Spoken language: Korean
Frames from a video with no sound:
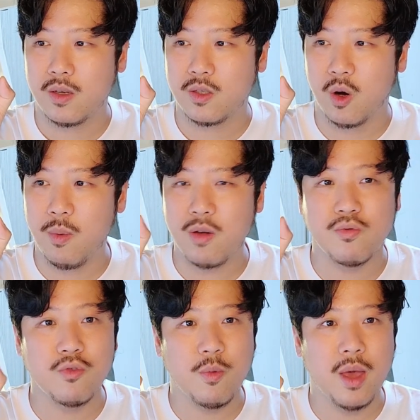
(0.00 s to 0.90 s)
정말
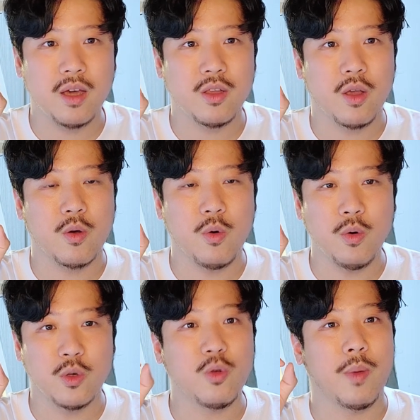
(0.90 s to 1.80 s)
궁금해하기도 했고
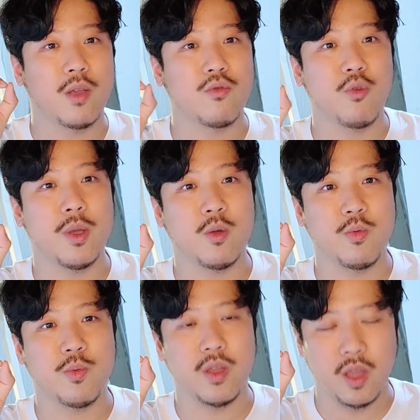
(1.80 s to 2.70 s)
저도 많이 궁금했던
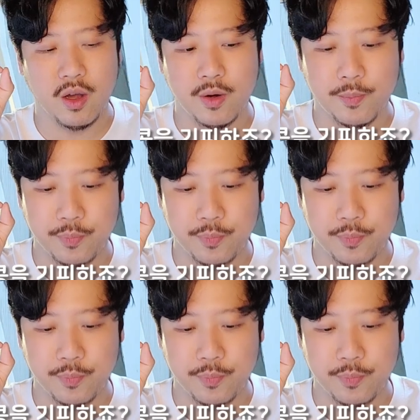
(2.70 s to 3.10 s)
부분인데요.